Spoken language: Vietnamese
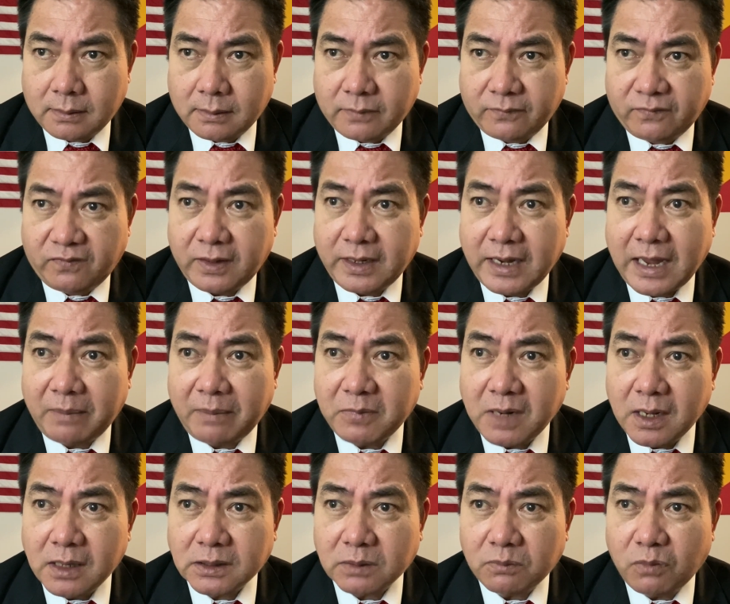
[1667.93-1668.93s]
Việt Nam
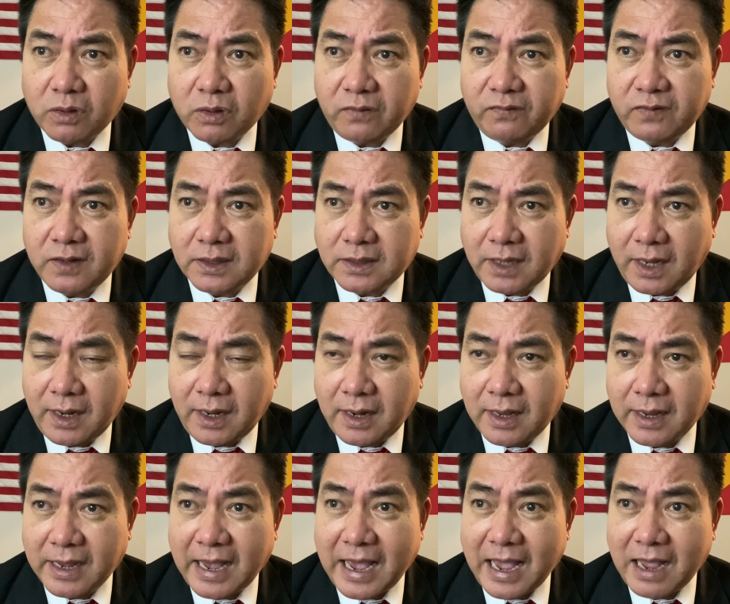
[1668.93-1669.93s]
đứng trong một cái vị thế
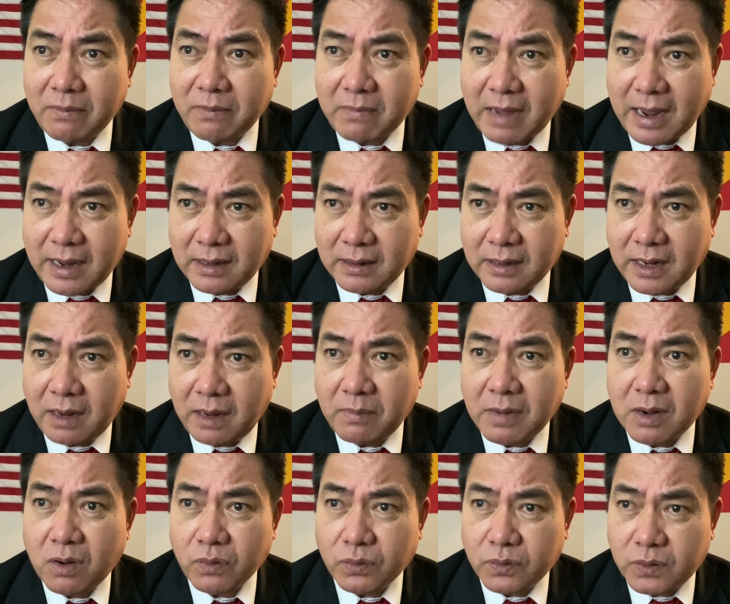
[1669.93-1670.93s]
là ngang bằng để
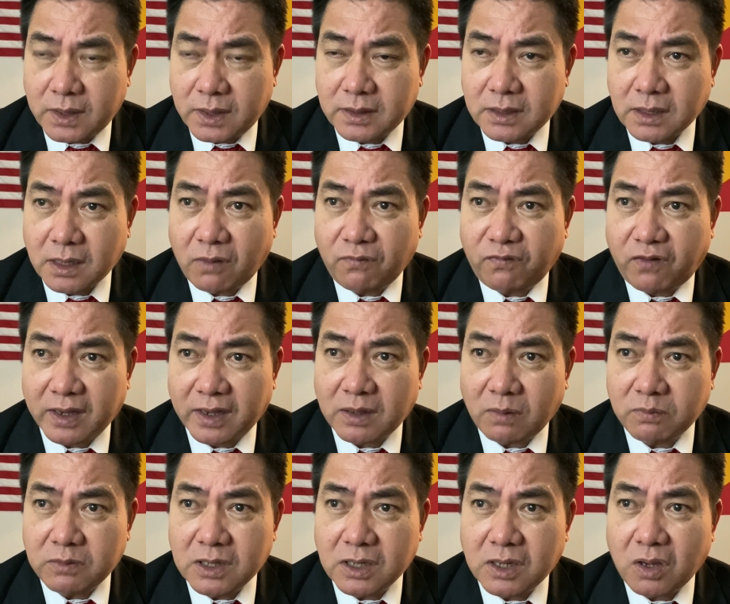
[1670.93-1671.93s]
mà nói chuyện chứ không phải
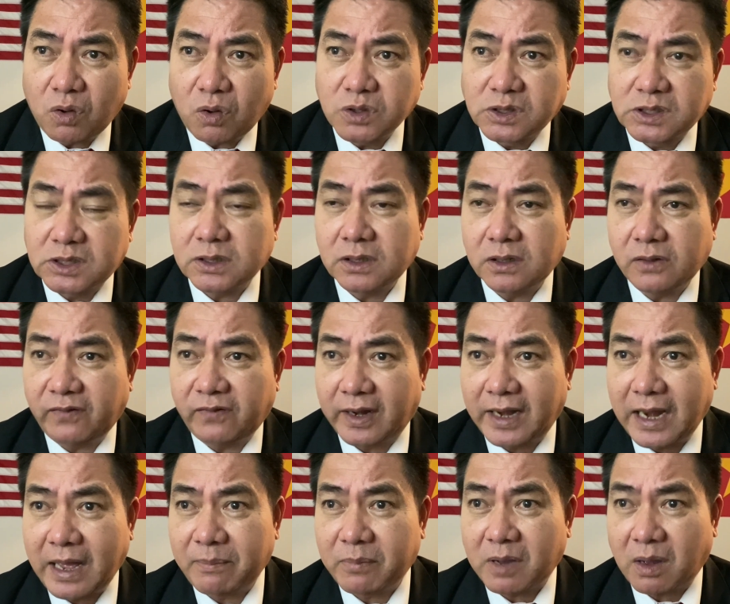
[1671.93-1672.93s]
giống như cái hồi xưa Việt
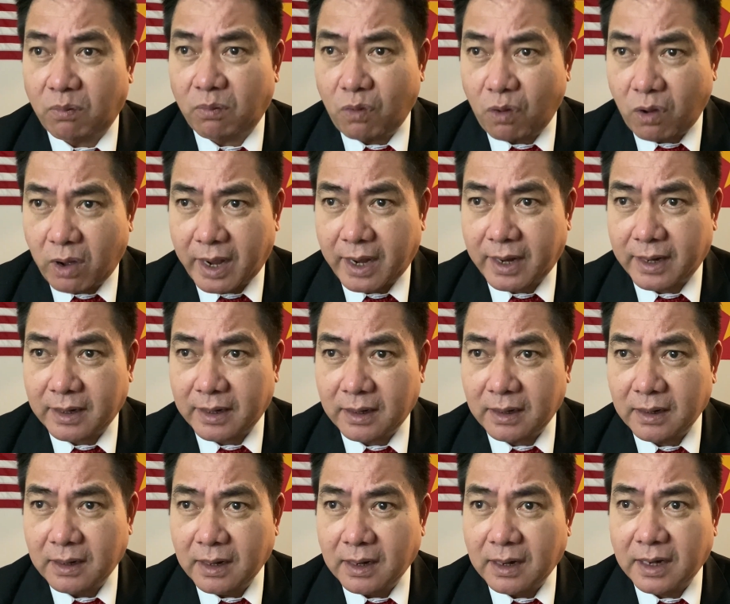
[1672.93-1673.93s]
Nam Cộng Hòa đó
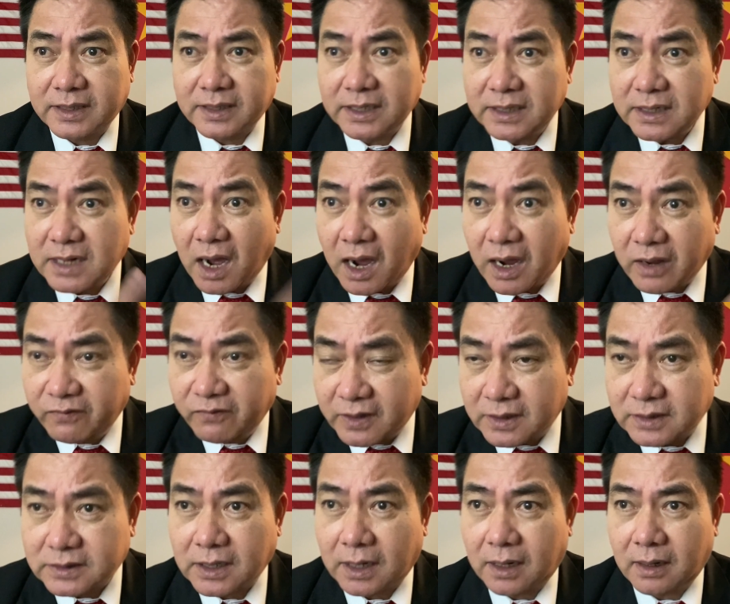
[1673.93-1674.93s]
là chỉ đợi
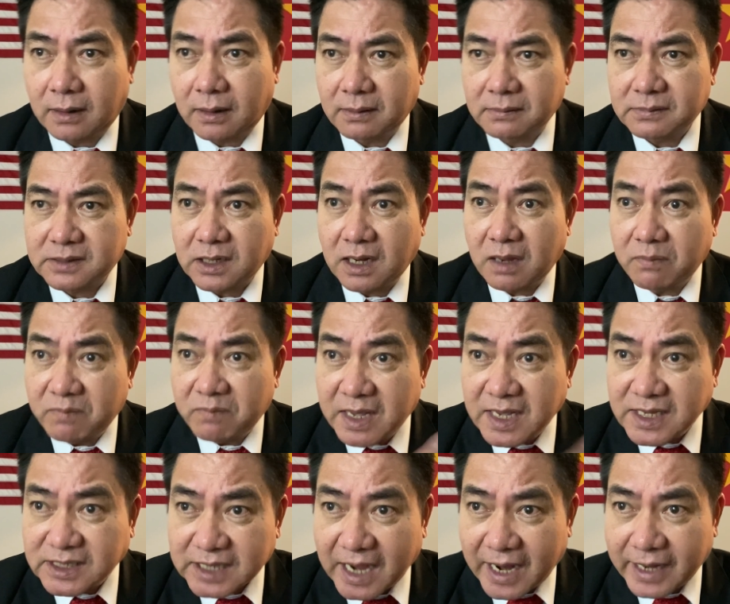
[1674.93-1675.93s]
viện trợ cho nên
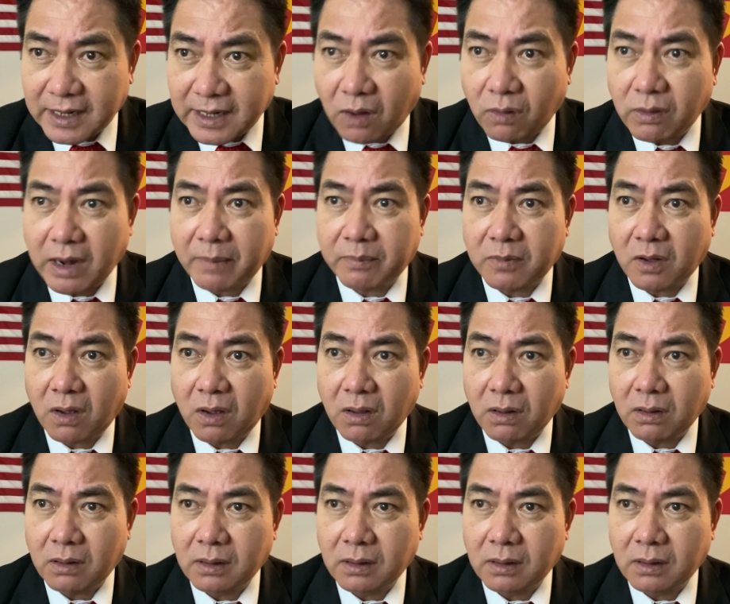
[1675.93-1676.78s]
Mỹ sai đâu làm đó